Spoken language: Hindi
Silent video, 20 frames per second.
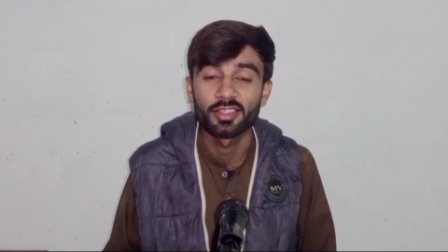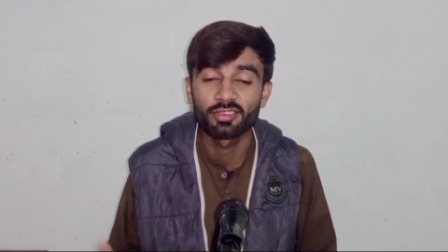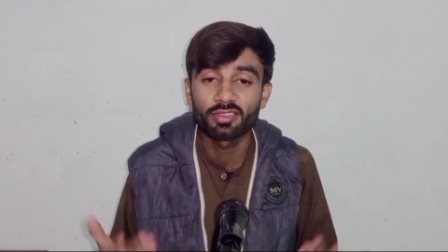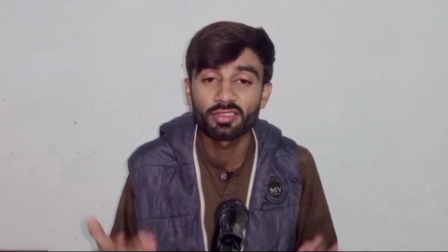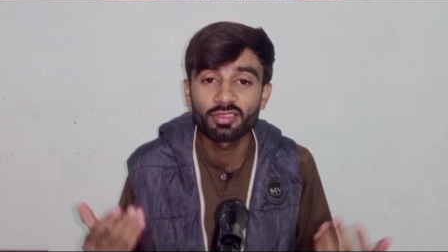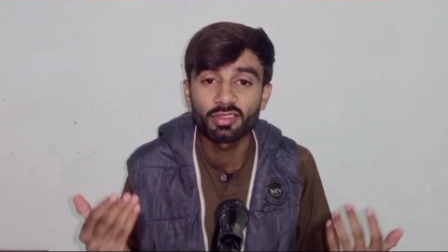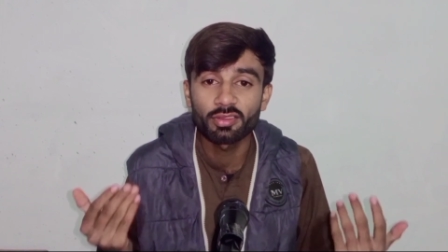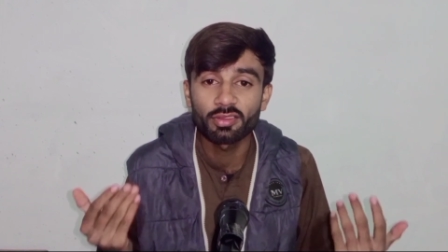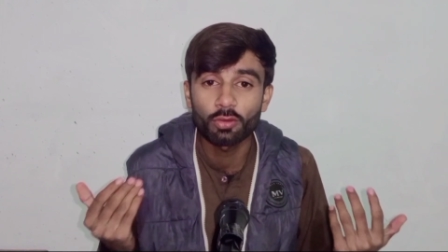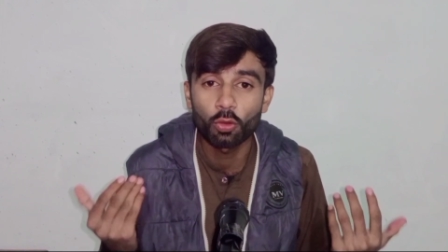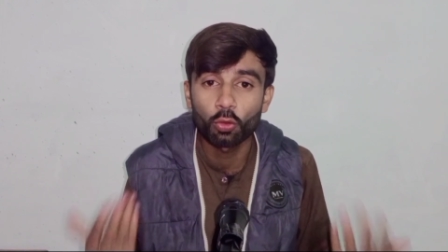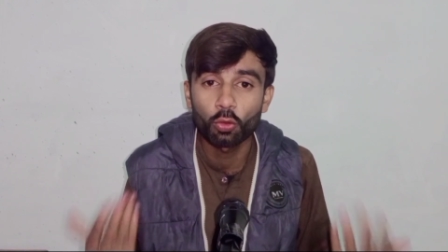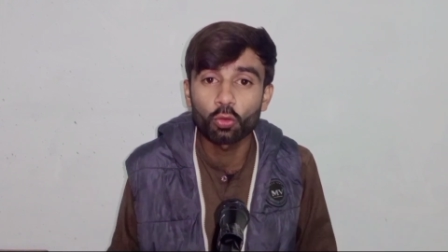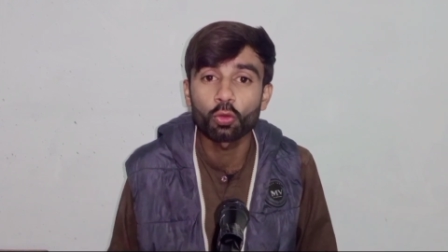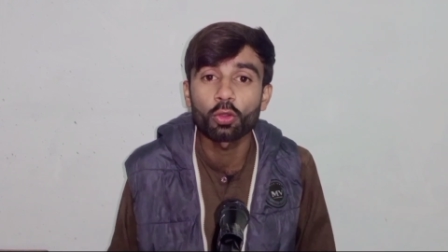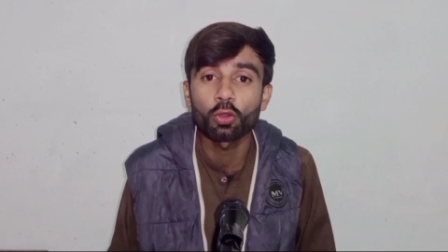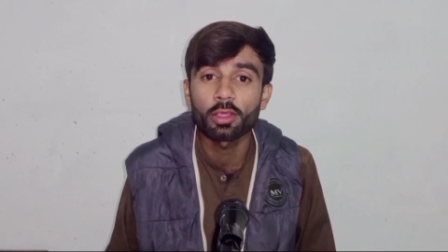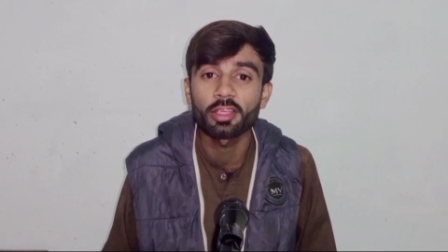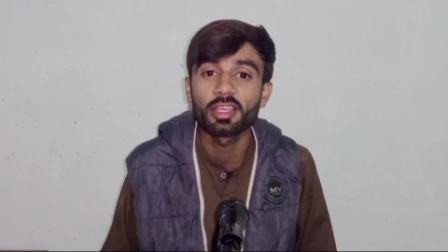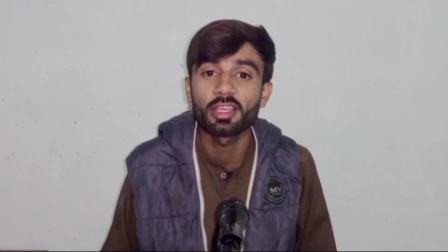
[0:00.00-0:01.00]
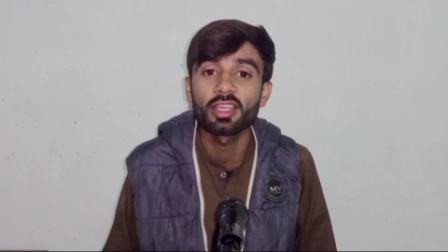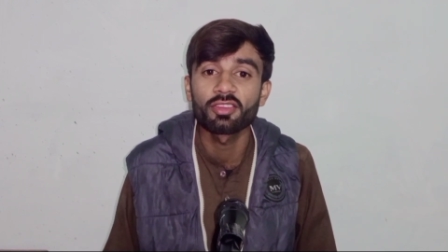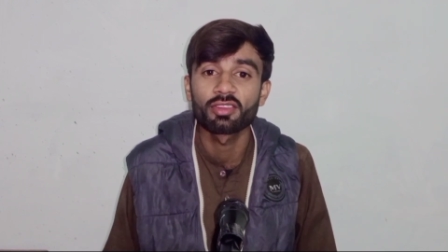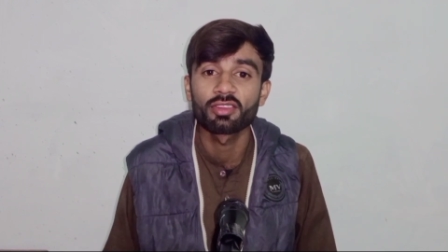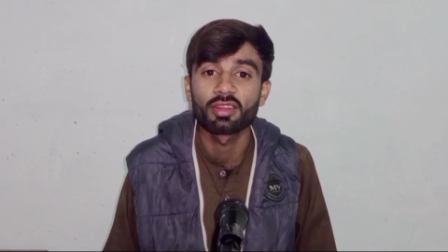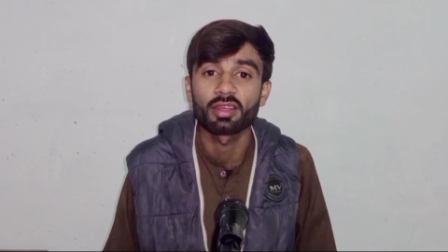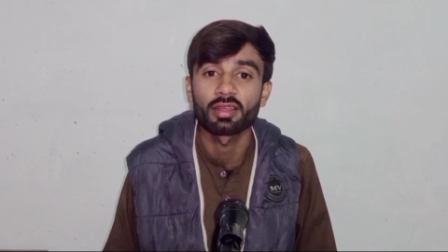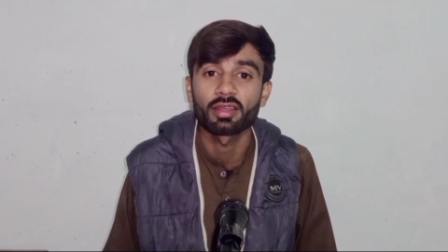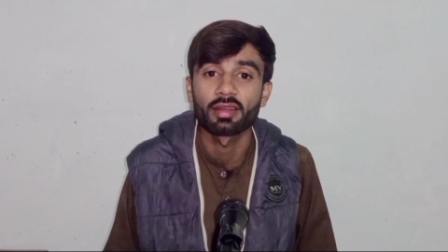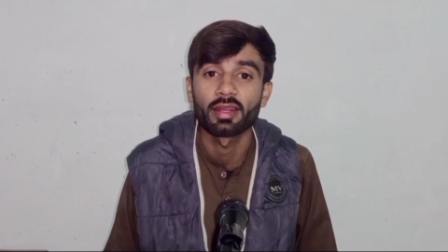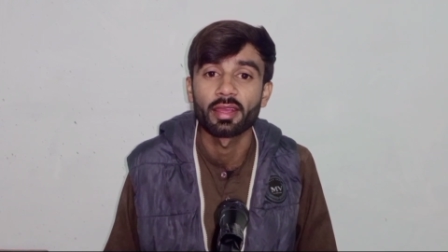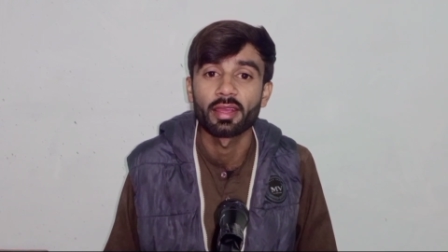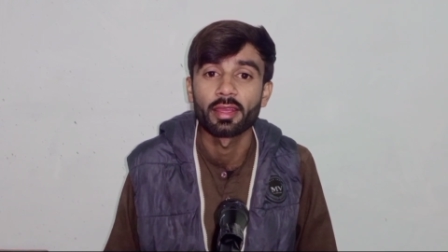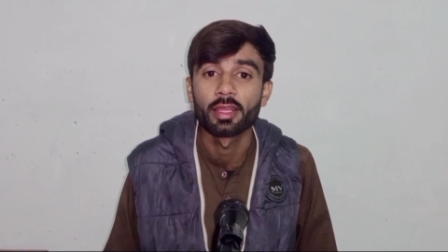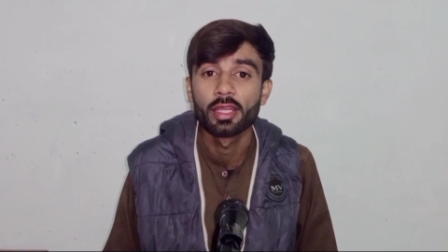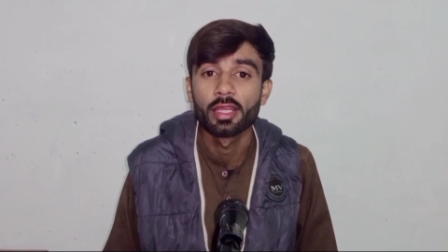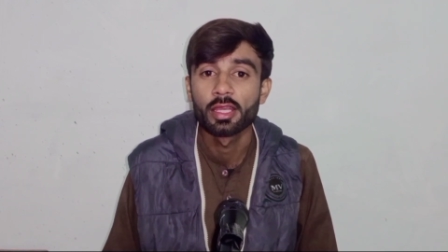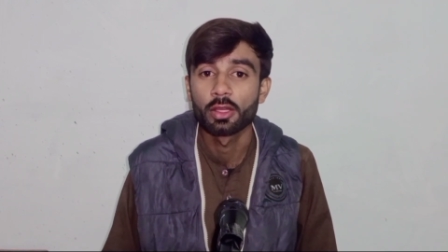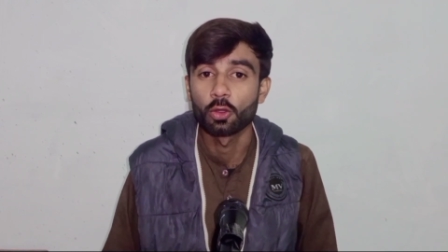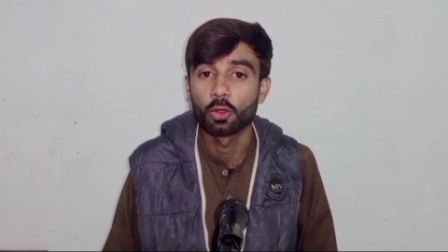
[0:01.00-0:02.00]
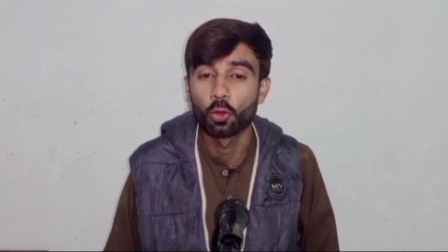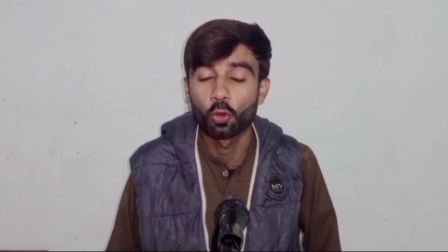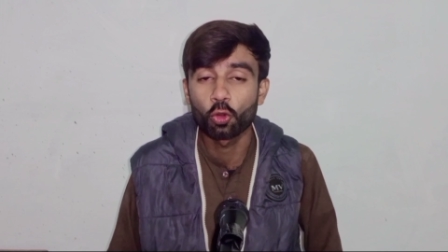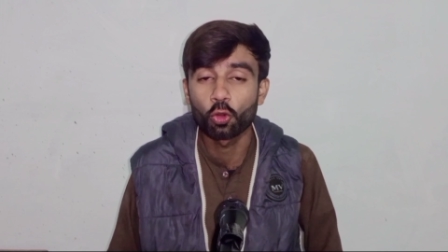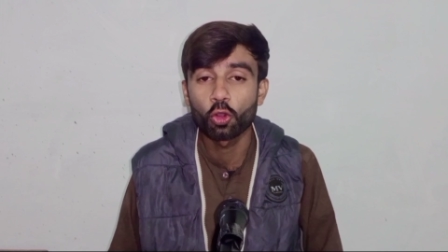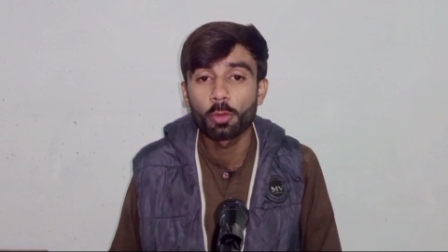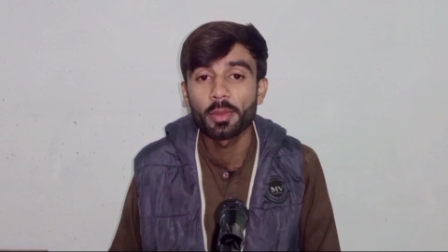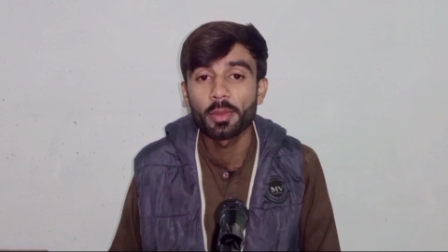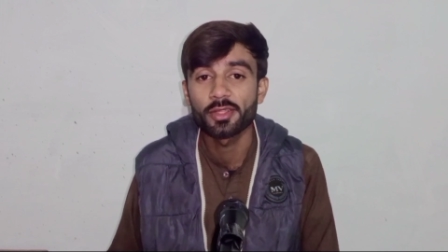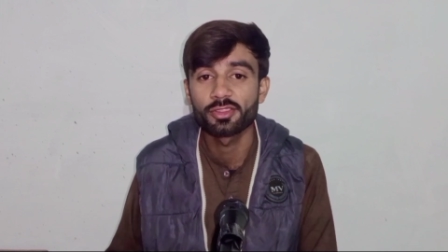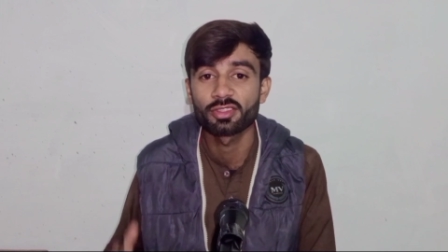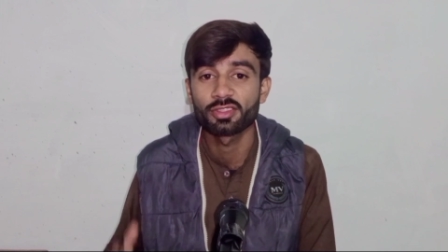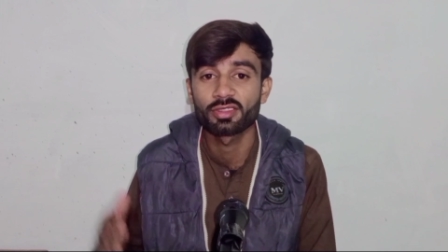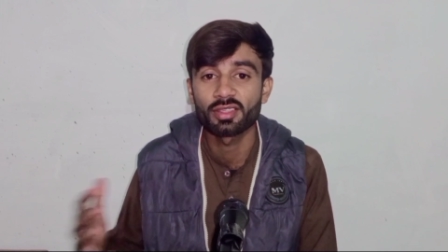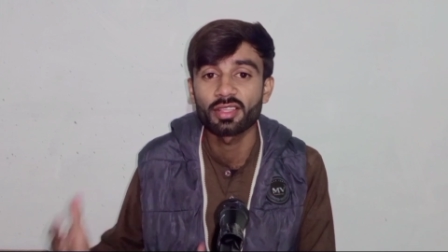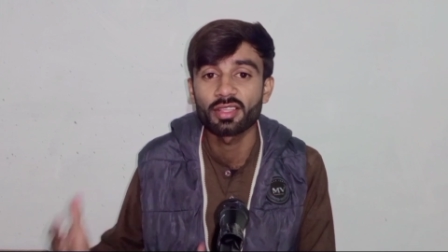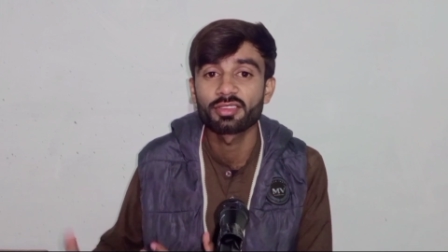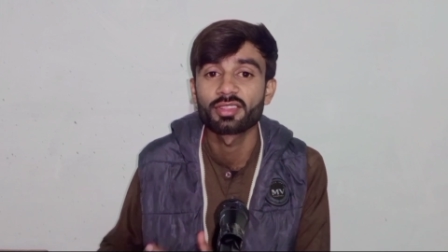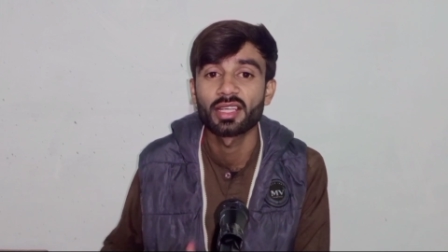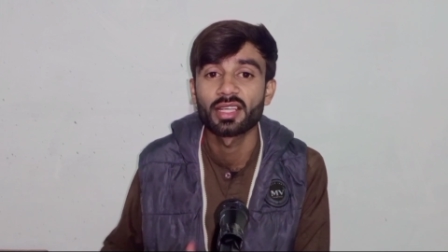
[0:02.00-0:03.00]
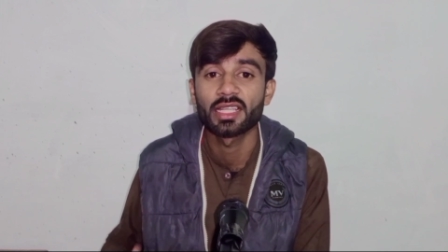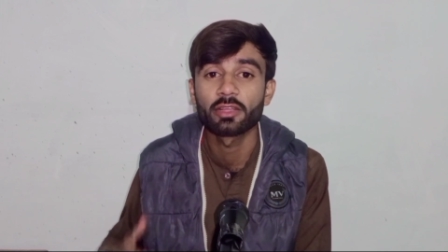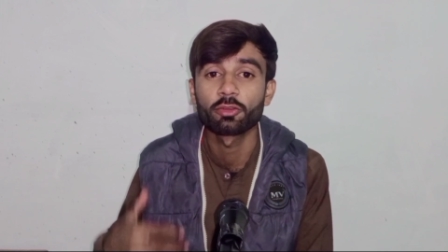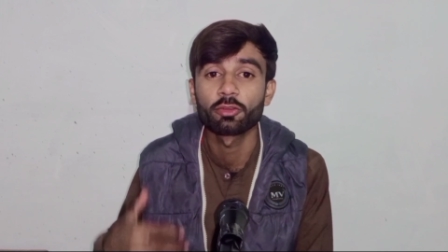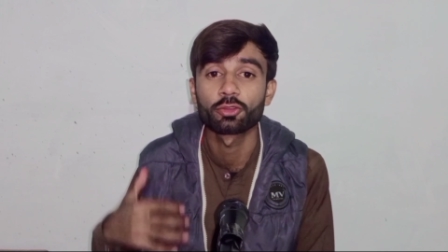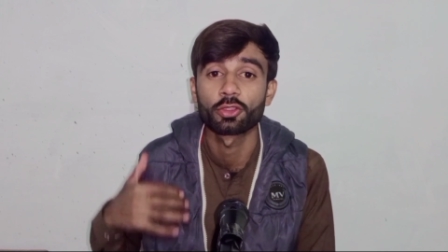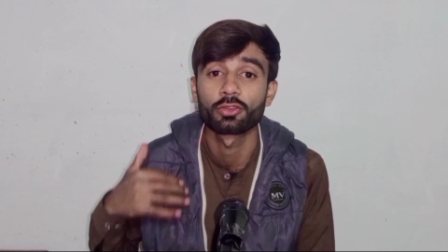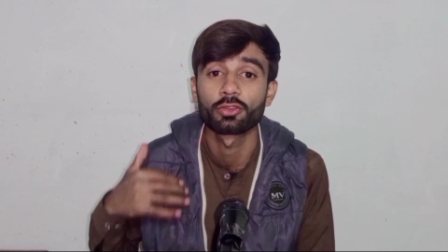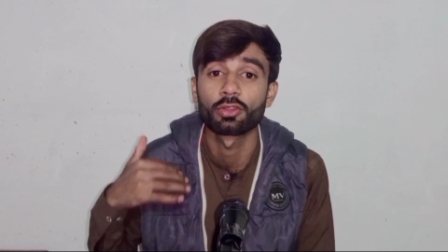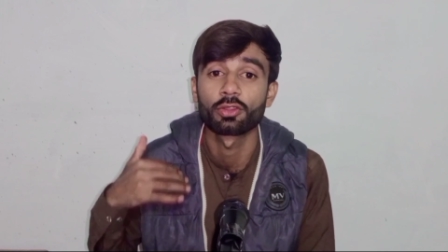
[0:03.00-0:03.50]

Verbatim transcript: इसी से तो लोगों को इंगेज रखना है लोगों में जितना ज़्यादा वो